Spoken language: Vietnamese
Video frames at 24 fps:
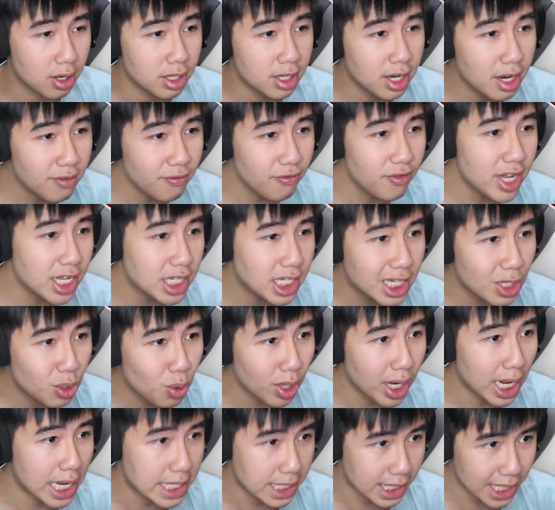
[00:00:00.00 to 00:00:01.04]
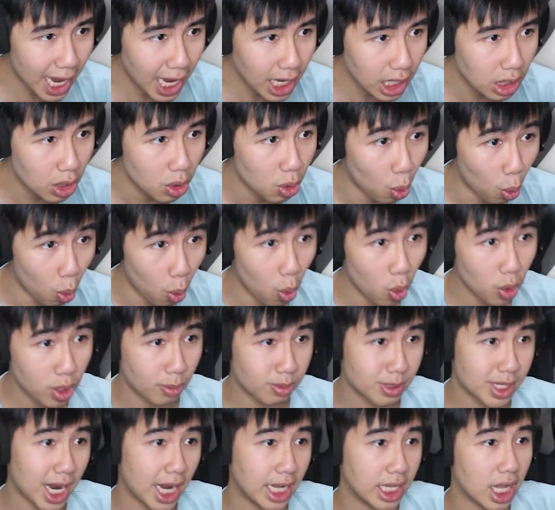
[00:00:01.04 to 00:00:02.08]
nhân viên sĩ quan cảnh sát ôi đẹp
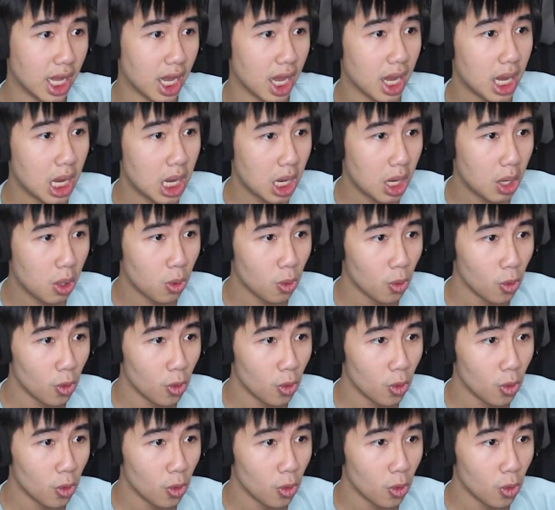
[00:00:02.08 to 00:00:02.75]
trai thế